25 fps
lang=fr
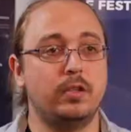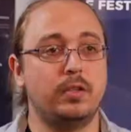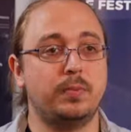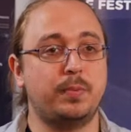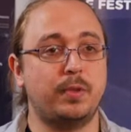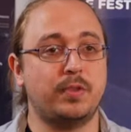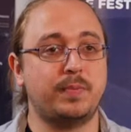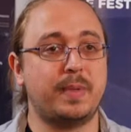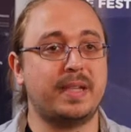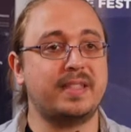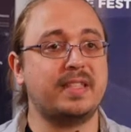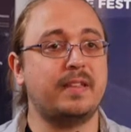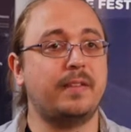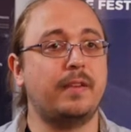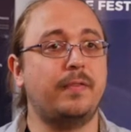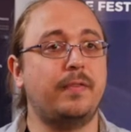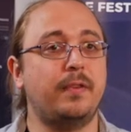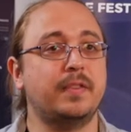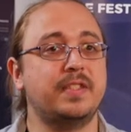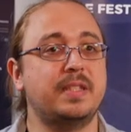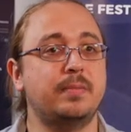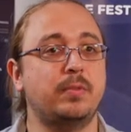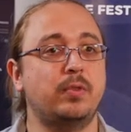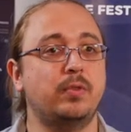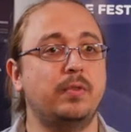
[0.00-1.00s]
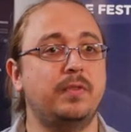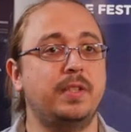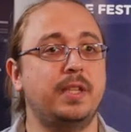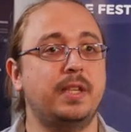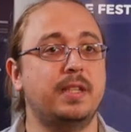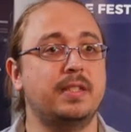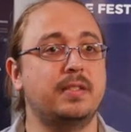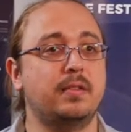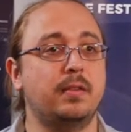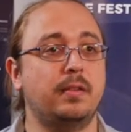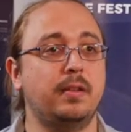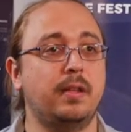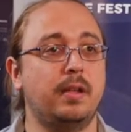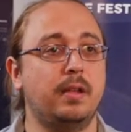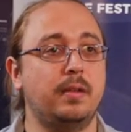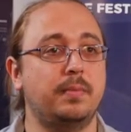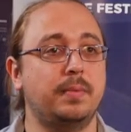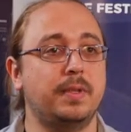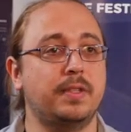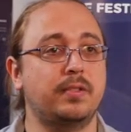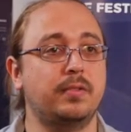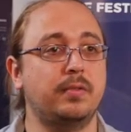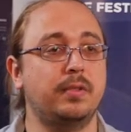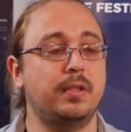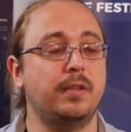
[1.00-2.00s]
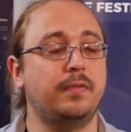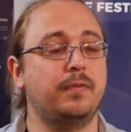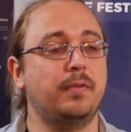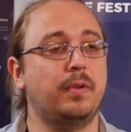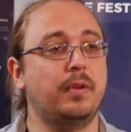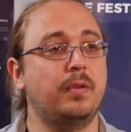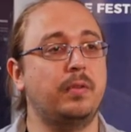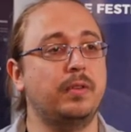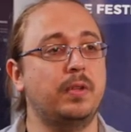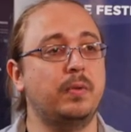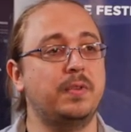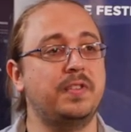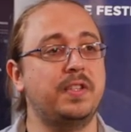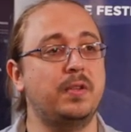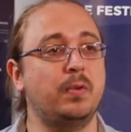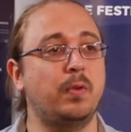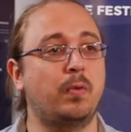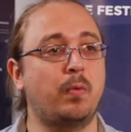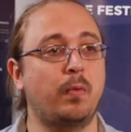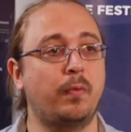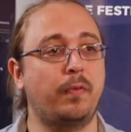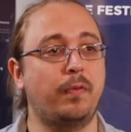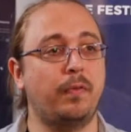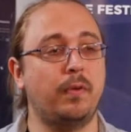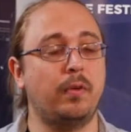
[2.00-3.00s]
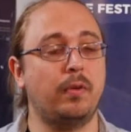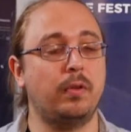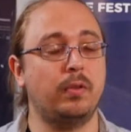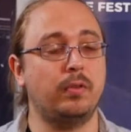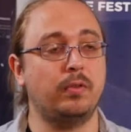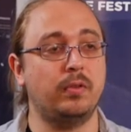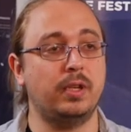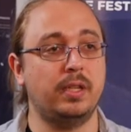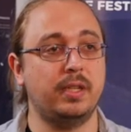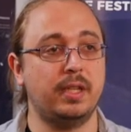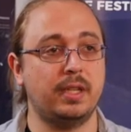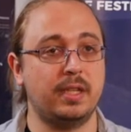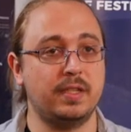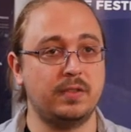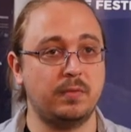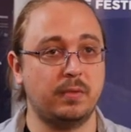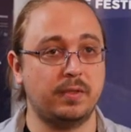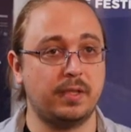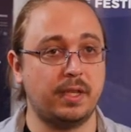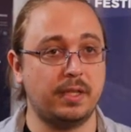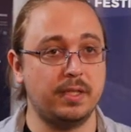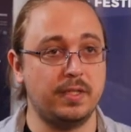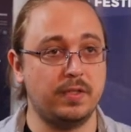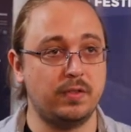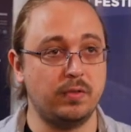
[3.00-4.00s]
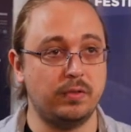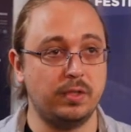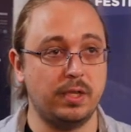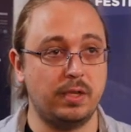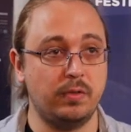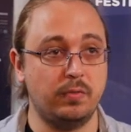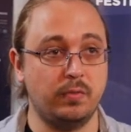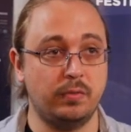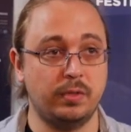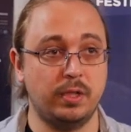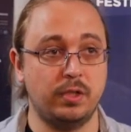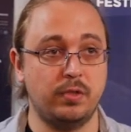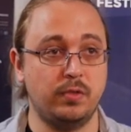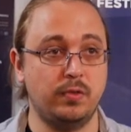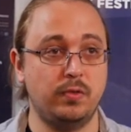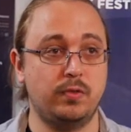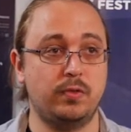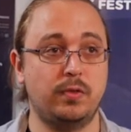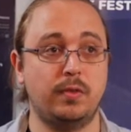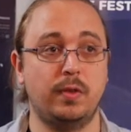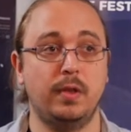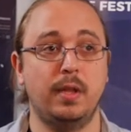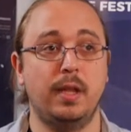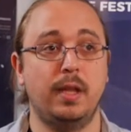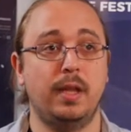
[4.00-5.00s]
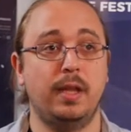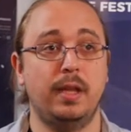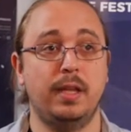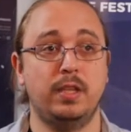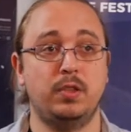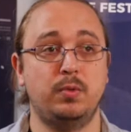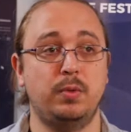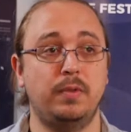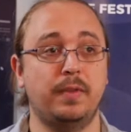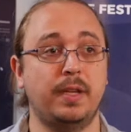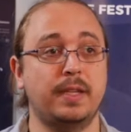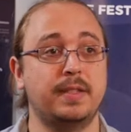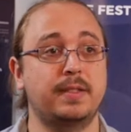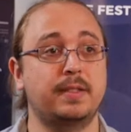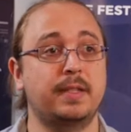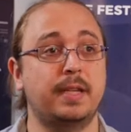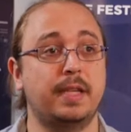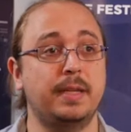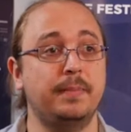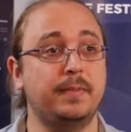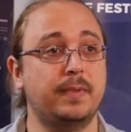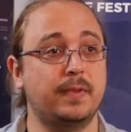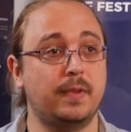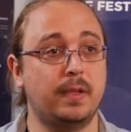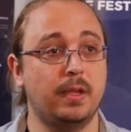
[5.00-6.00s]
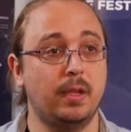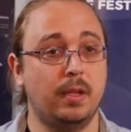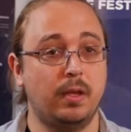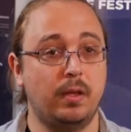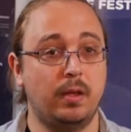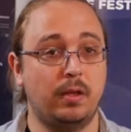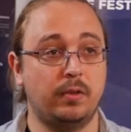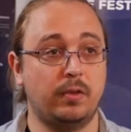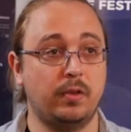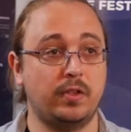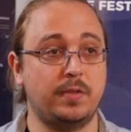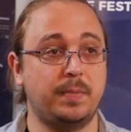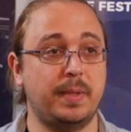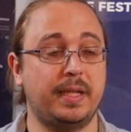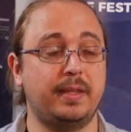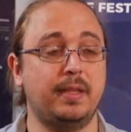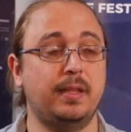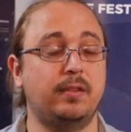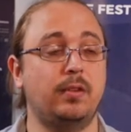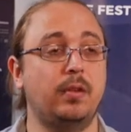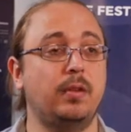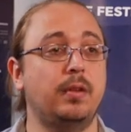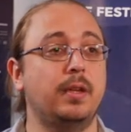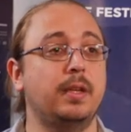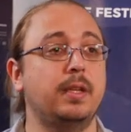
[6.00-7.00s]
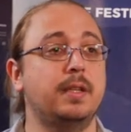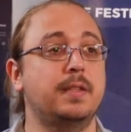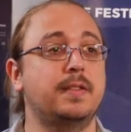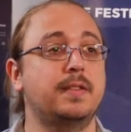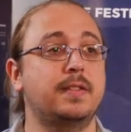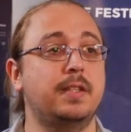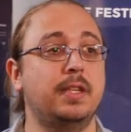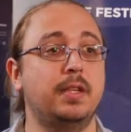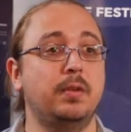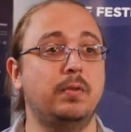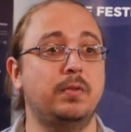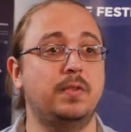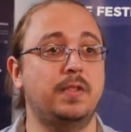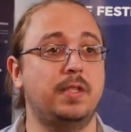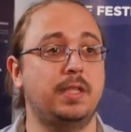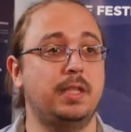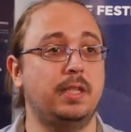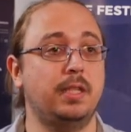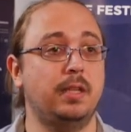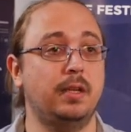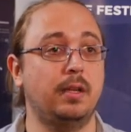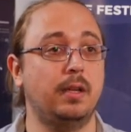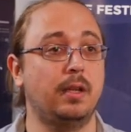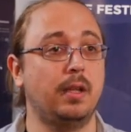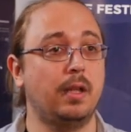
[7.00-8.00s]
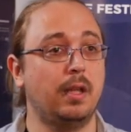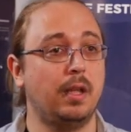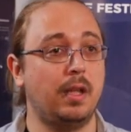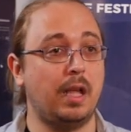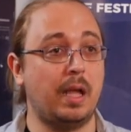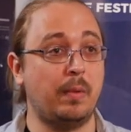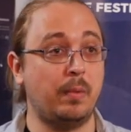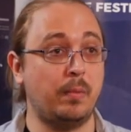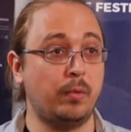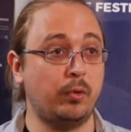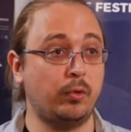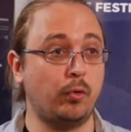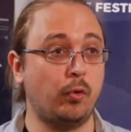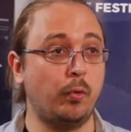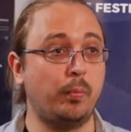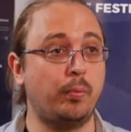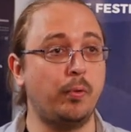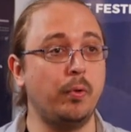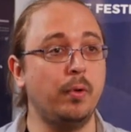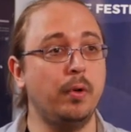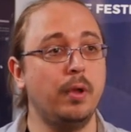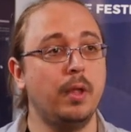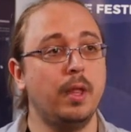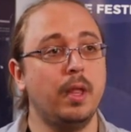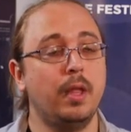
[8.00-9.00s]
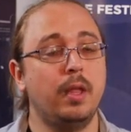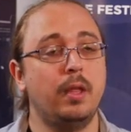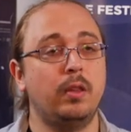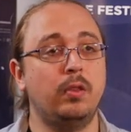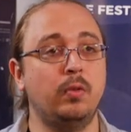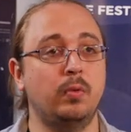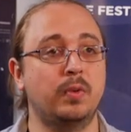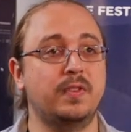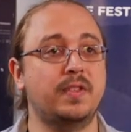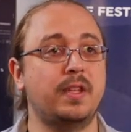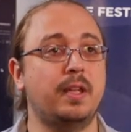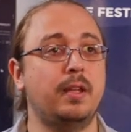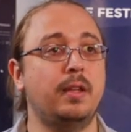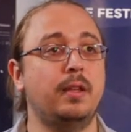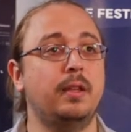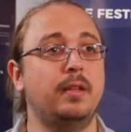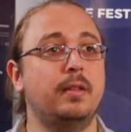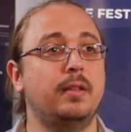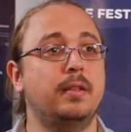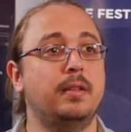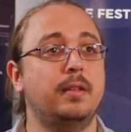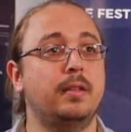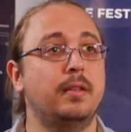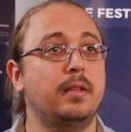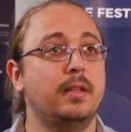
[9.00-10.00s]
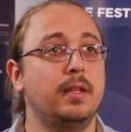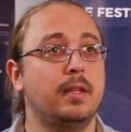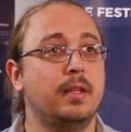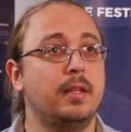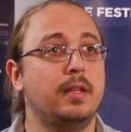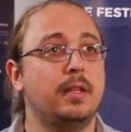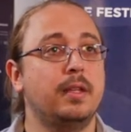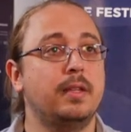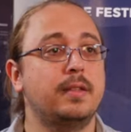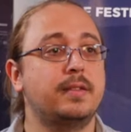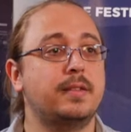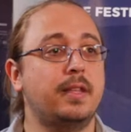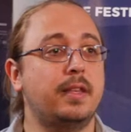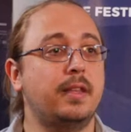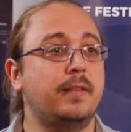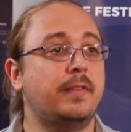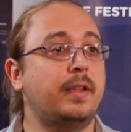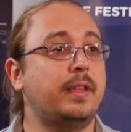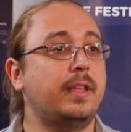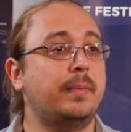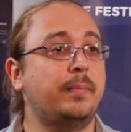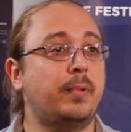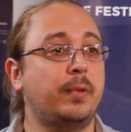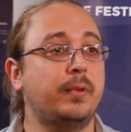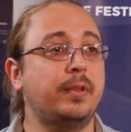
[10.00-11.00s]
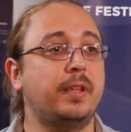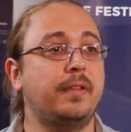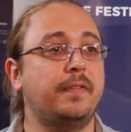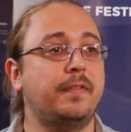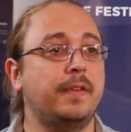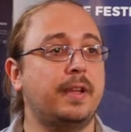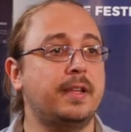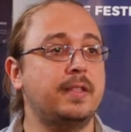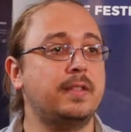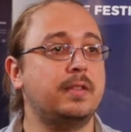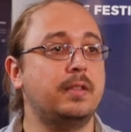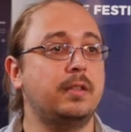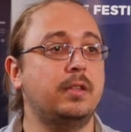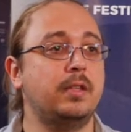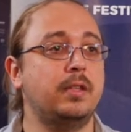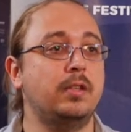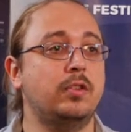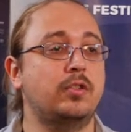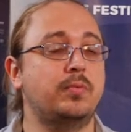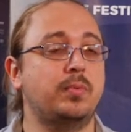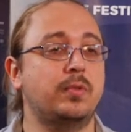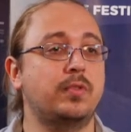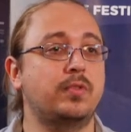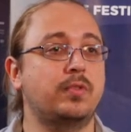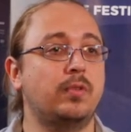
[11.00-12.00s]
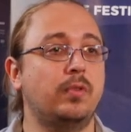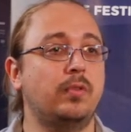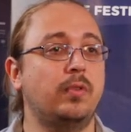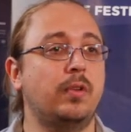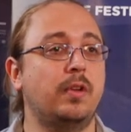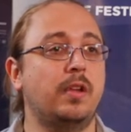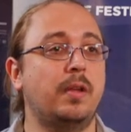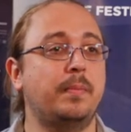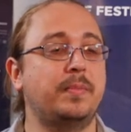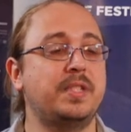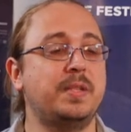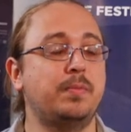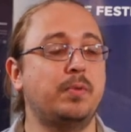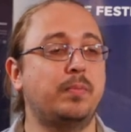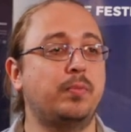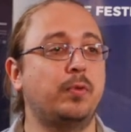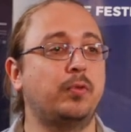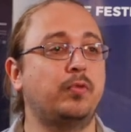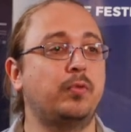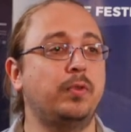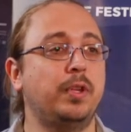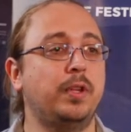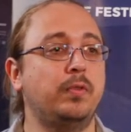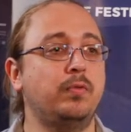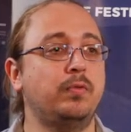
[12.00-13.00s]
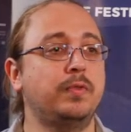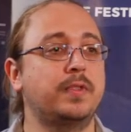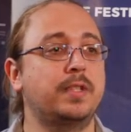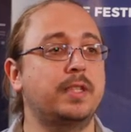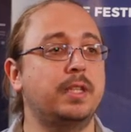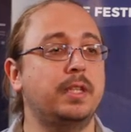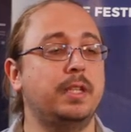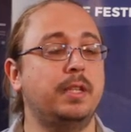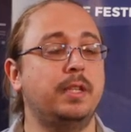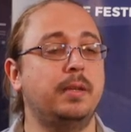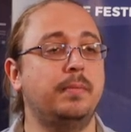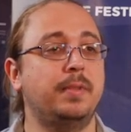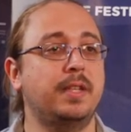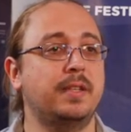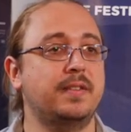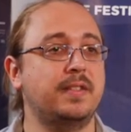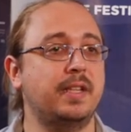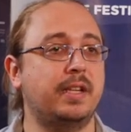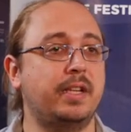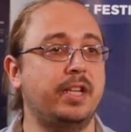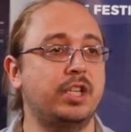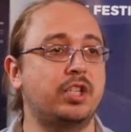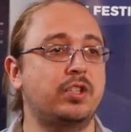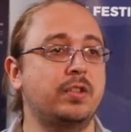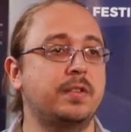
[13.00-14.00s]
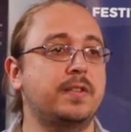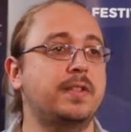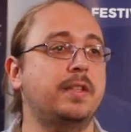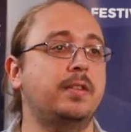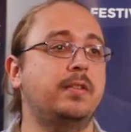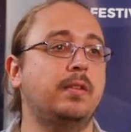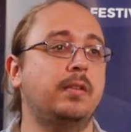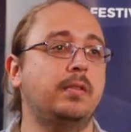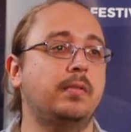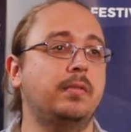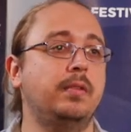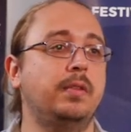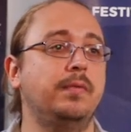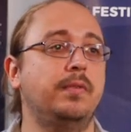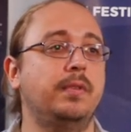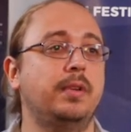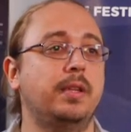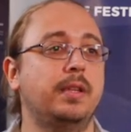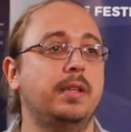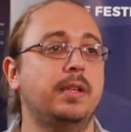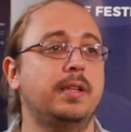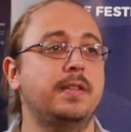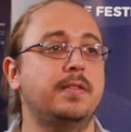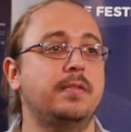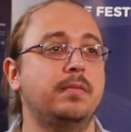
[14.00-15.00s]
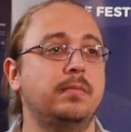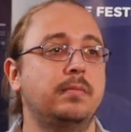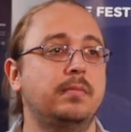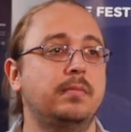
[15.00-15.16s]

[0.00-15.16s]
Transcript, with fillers: Je ne pense pas que ça va forcément devenir un standard parce que des fois, on a aussi le confort de la narration traditionnelle où on a juste à suivre un script en tant que spectateur et c'est aussi un, un moment de repos. Donc ça, ça va dépendre des phases et je pense qu'il y en aura un petit peu pour tous les goûts. Ce qui est bien, c'est que les champs s'étendent au niveau de la narration.